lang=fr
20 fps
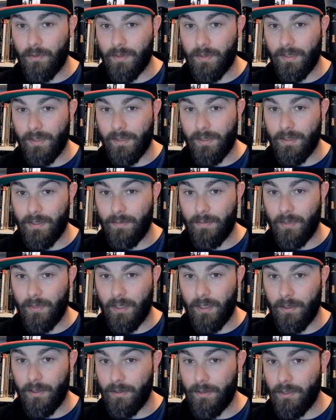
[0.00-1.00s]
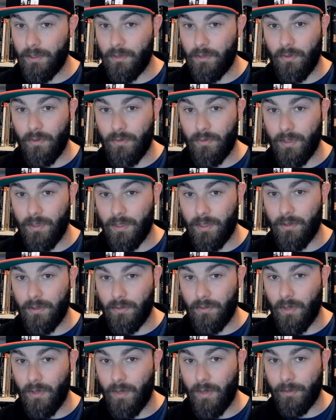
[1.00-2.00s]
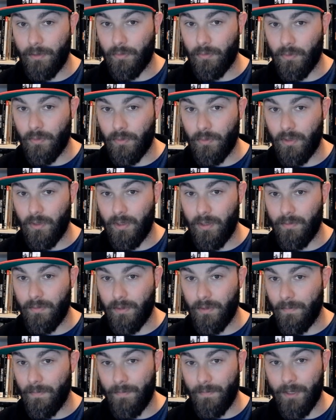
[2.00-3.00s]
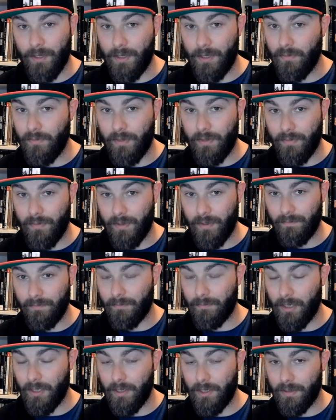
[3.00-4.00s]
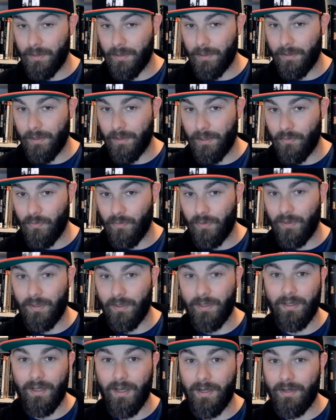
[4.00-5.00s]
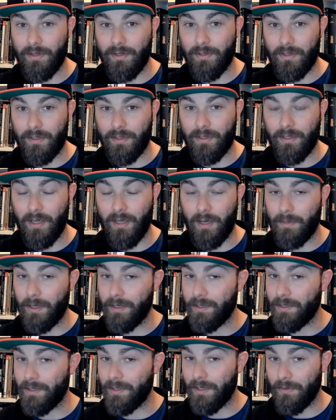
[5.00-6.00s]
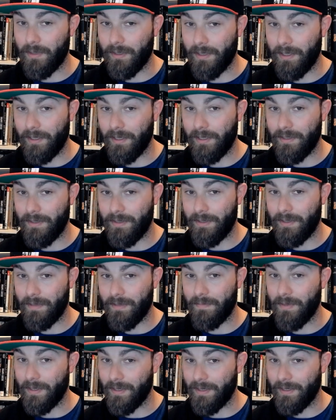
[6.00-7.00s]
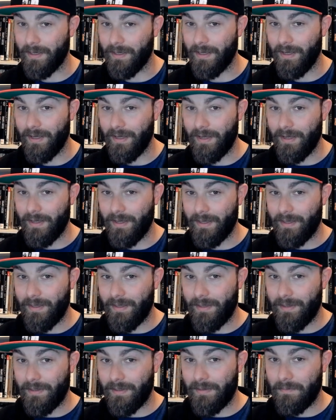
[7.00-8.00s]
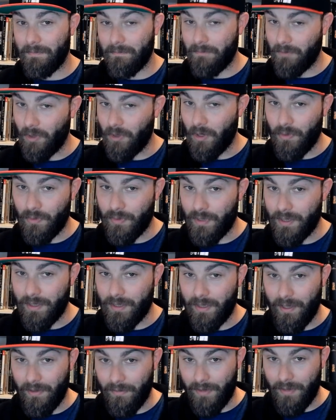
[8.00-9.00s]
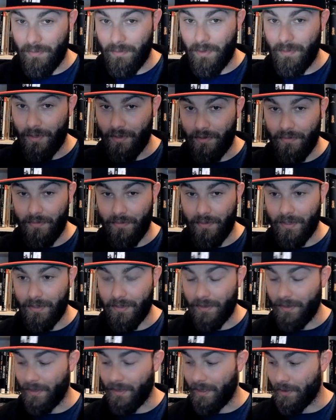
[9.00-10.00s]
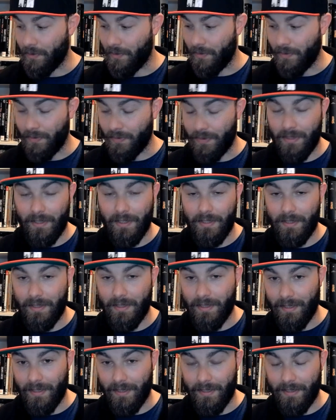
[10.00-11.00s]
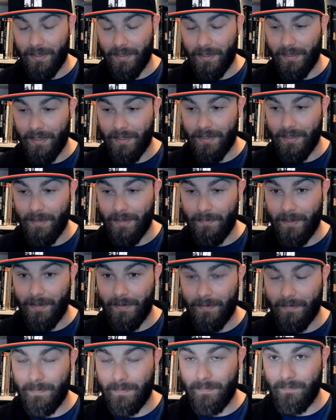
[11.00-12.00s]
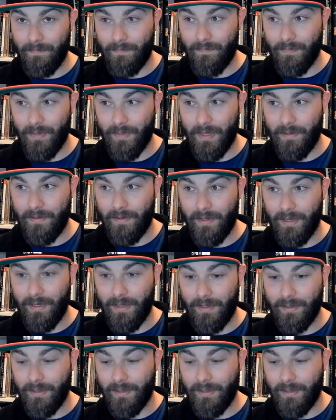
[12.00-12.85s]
c'est très sympa. Histoire unique, il n'y aura pas d'autres tomes, euh, il y a une vraie fin. Et c'est très cool, allez-y. Après, le scénario est très classique, mais le dessin est vraiment magnifique. L'action aussi, c'est très sympa. Voilà.